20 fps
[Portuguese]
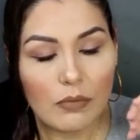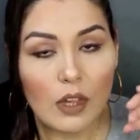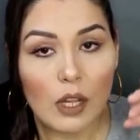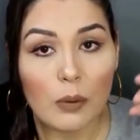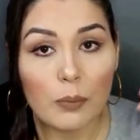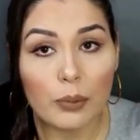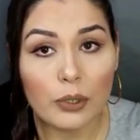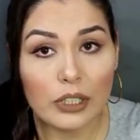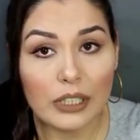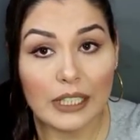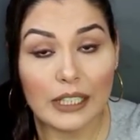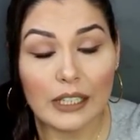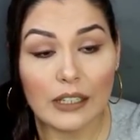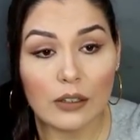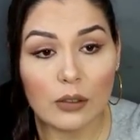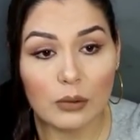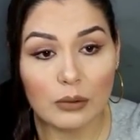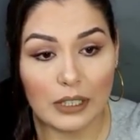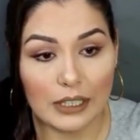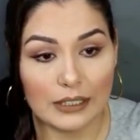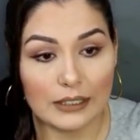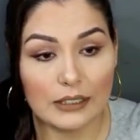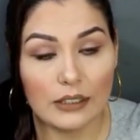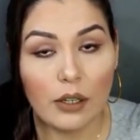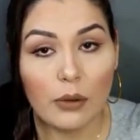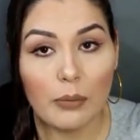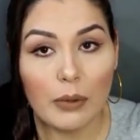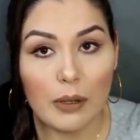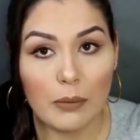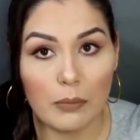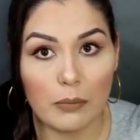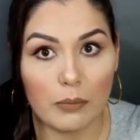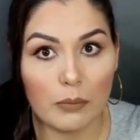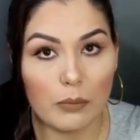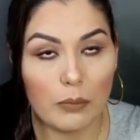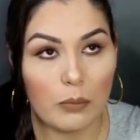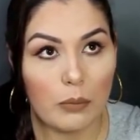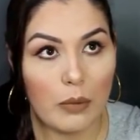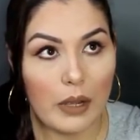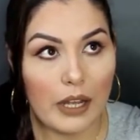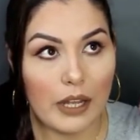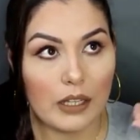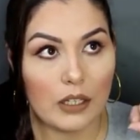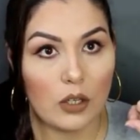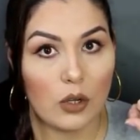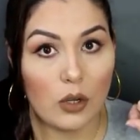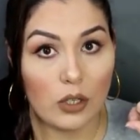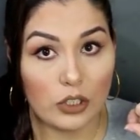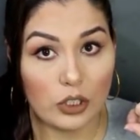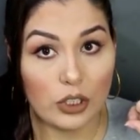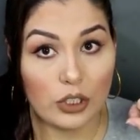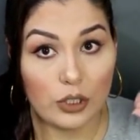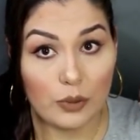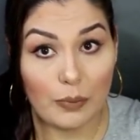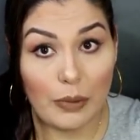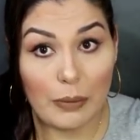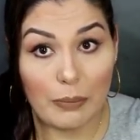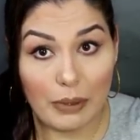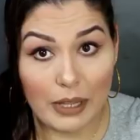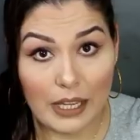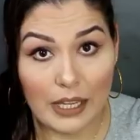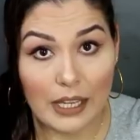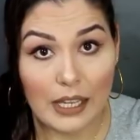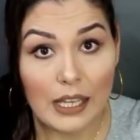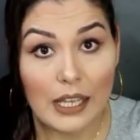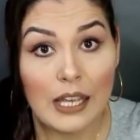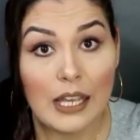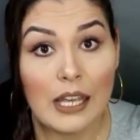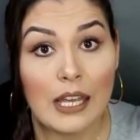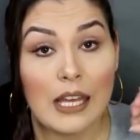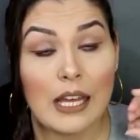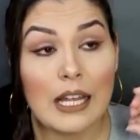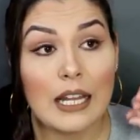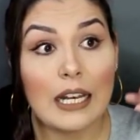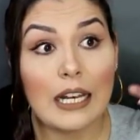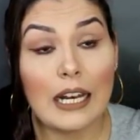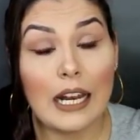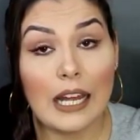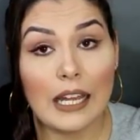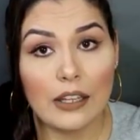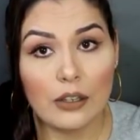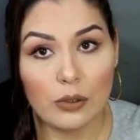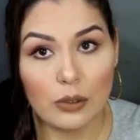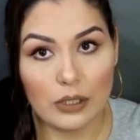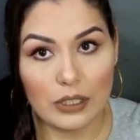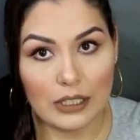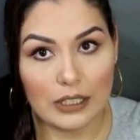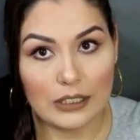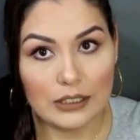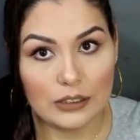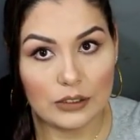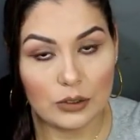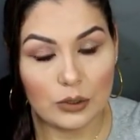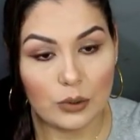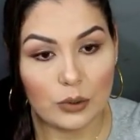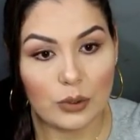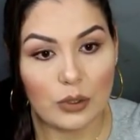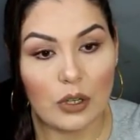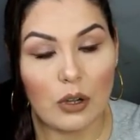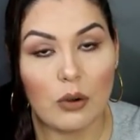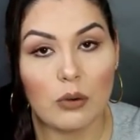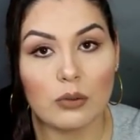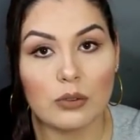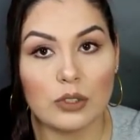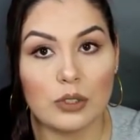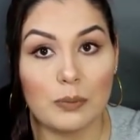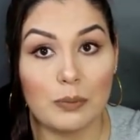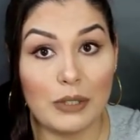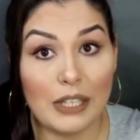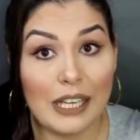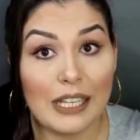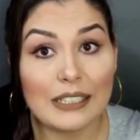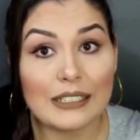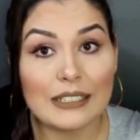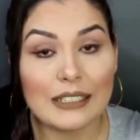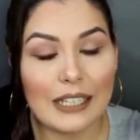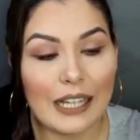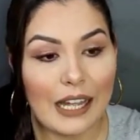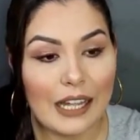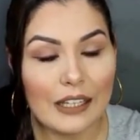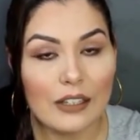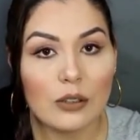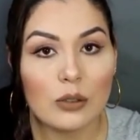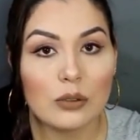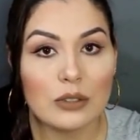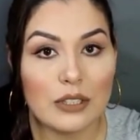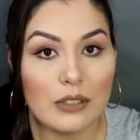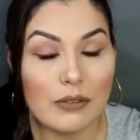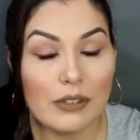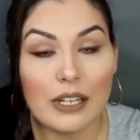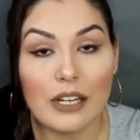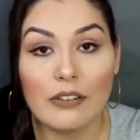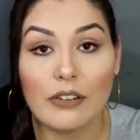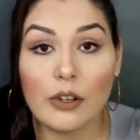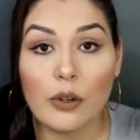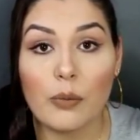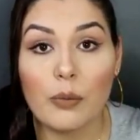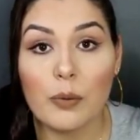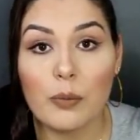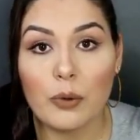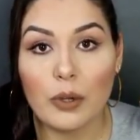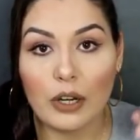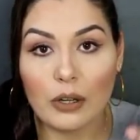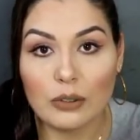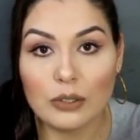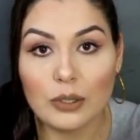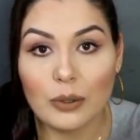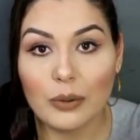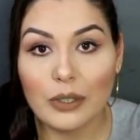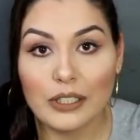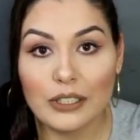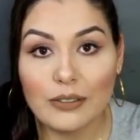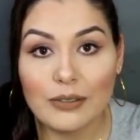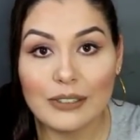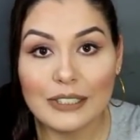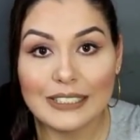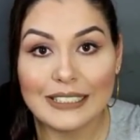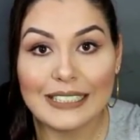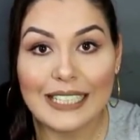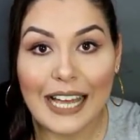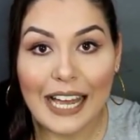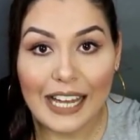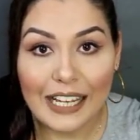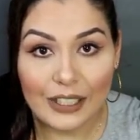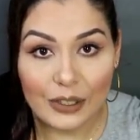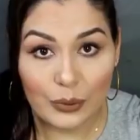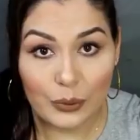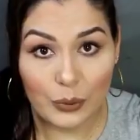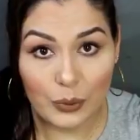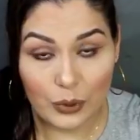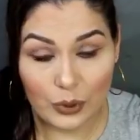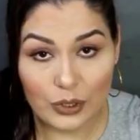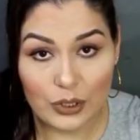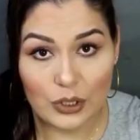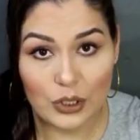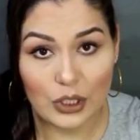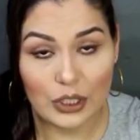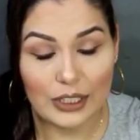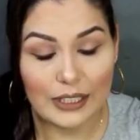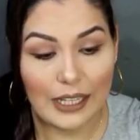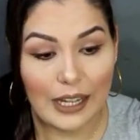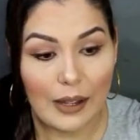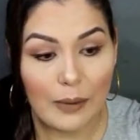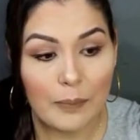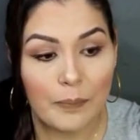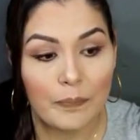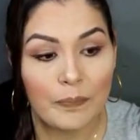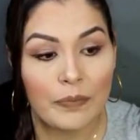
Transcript: Porque o que acontece? Tem uma, uma loja de bebê lá em Orlando, onde Bia está, inclusive que ela vai comemorar o seu aniversário hoje, tá?